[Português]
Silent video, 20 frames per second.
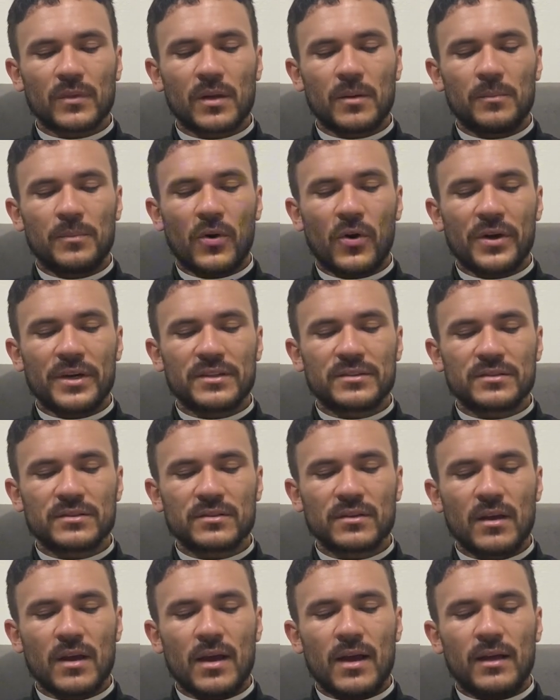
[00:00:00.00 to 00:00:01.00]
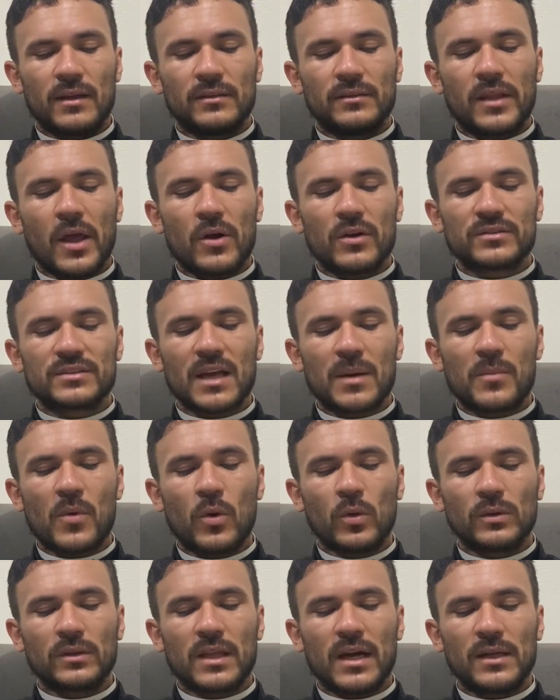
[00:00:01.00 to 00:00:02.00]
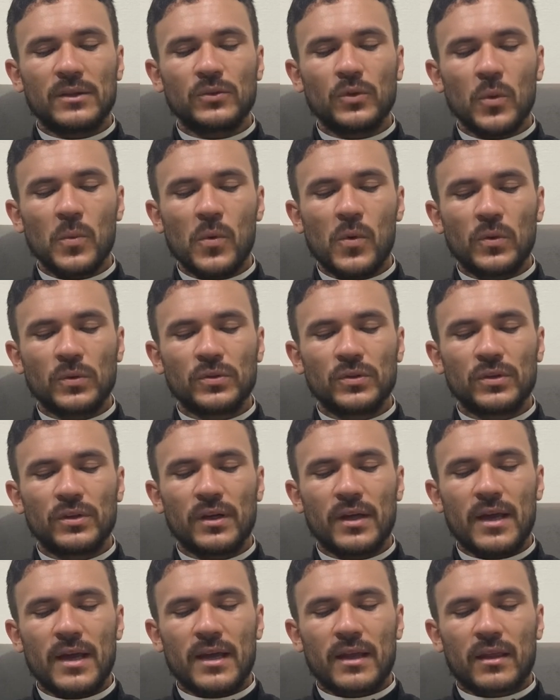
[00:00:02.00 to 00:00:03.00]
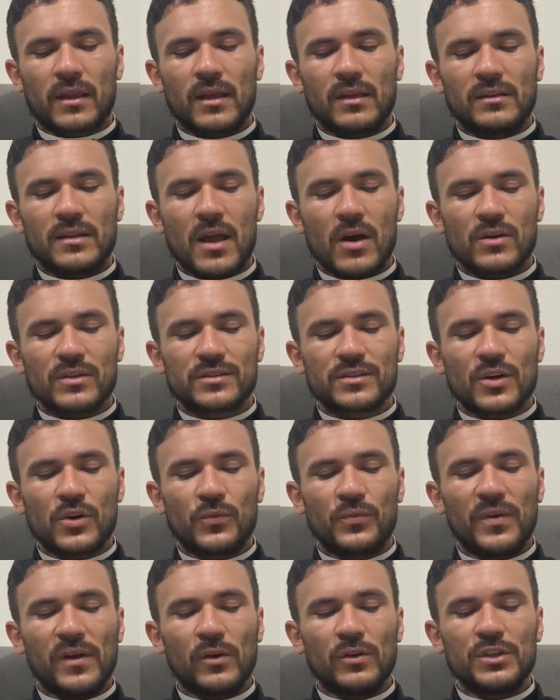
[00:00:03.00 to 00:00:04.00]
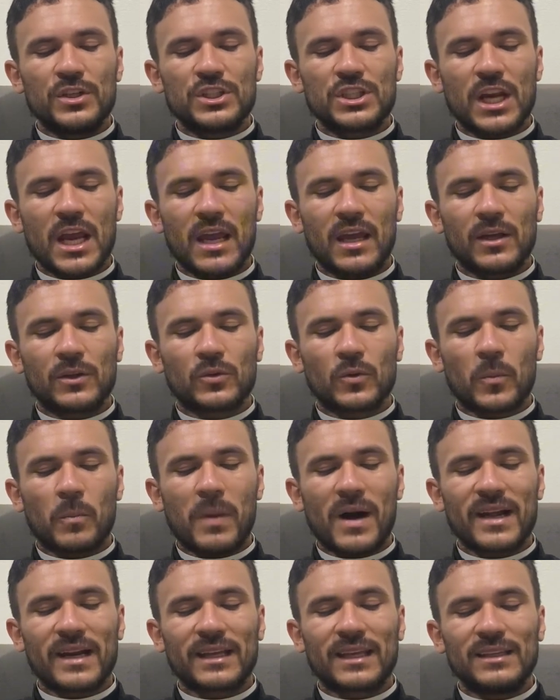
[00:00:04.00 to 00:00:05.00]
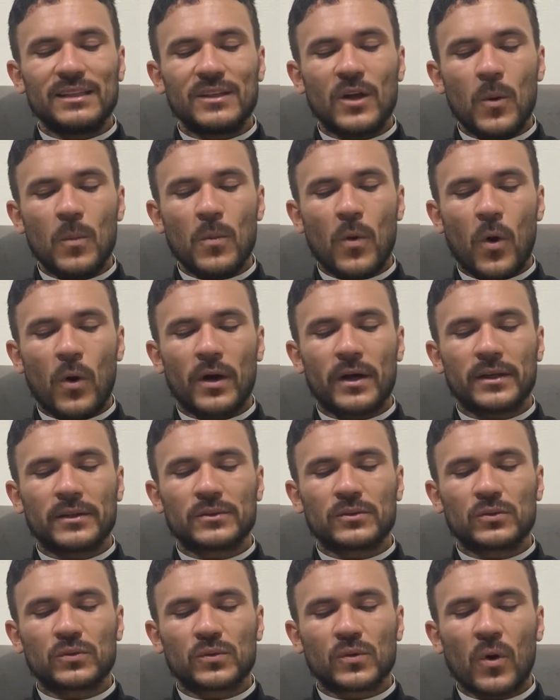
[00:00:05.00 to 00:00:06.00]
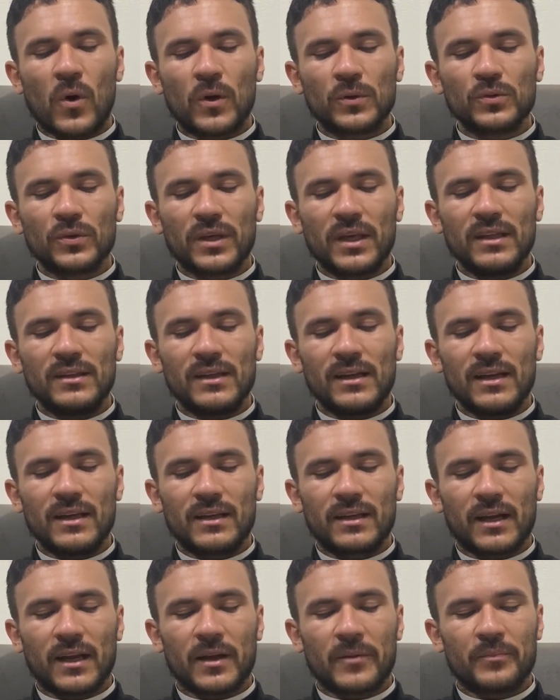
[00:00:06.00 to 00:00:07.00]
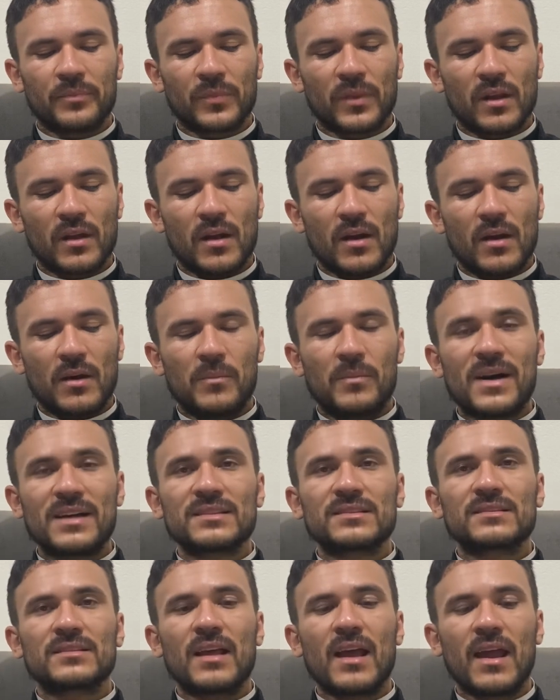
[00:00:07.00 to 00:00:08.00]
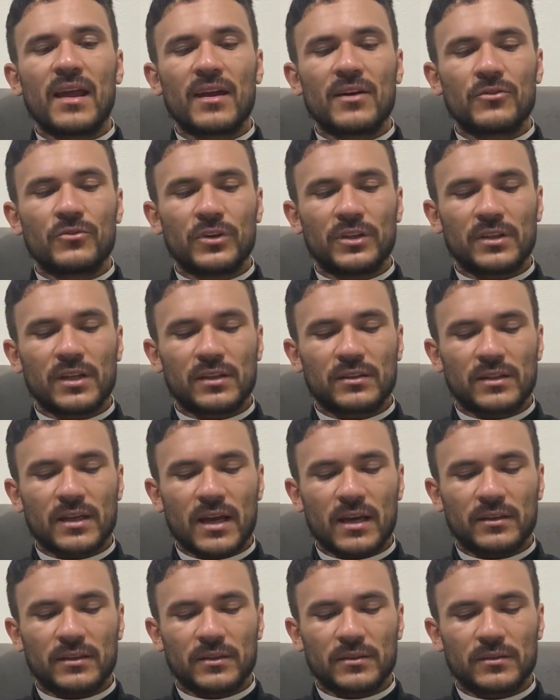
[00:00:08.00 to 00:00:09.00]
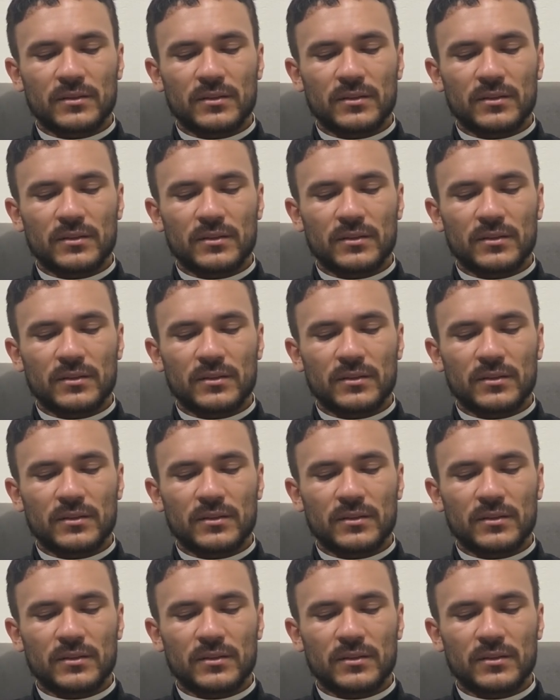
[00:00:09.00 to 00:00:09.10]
Pois Deus amou tanto o mundo que deu o seu Filho ingênito para que não morra todo o que nele crê, mas tenha vida eterna.